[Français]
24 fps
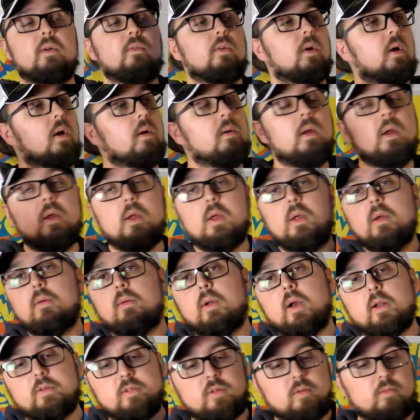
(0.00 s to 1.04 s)
voilà.
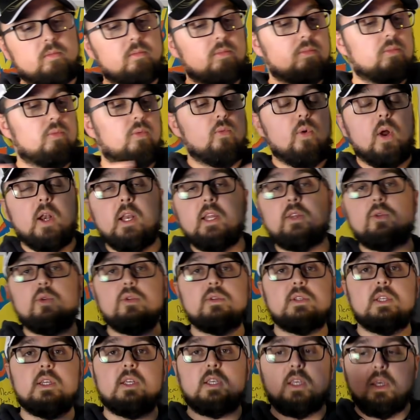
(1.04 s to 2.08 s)
Voilà, tu, vois les
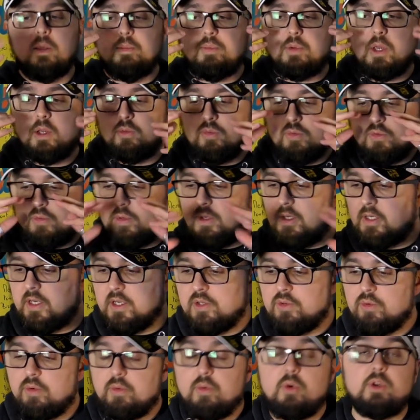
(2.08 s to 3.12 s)
deux équipes, t'as tout de suite
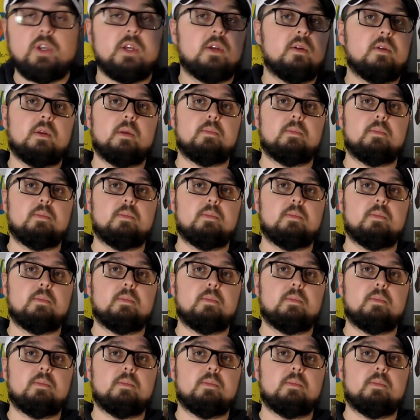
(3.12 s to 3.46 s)
les yeux, ok.